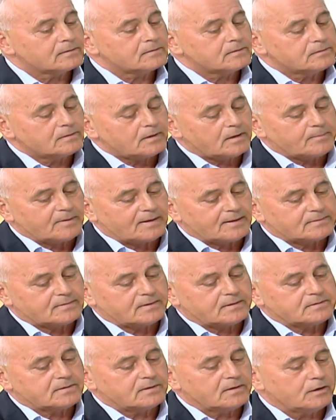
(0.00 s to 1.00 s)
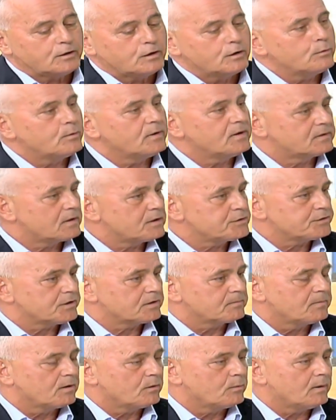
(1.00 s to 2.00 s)
التدريب الأساسي اللي هو تنشئة
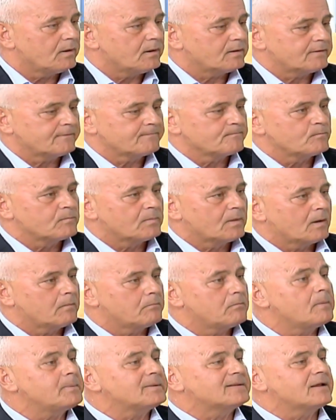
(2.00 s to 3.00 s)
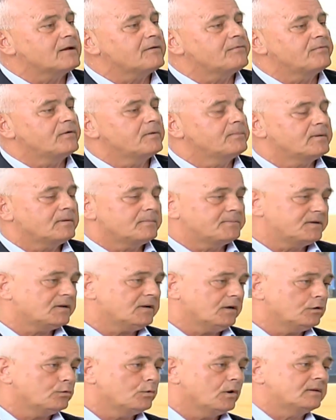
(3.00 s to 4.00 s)
مغوار نعم ما بتكفي بصير
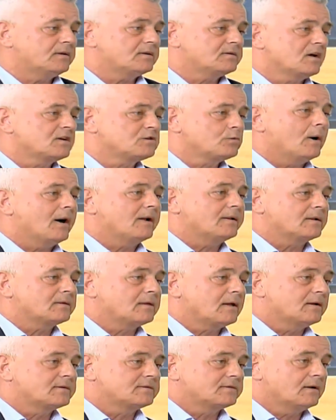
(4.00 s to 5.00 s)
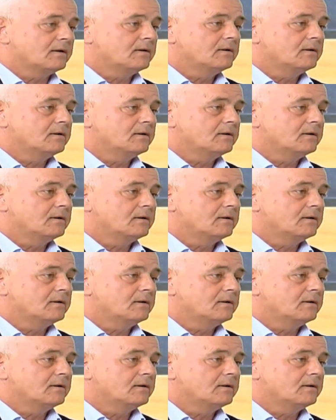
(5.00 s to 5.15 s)
عنده اختصاص وحدات خاصة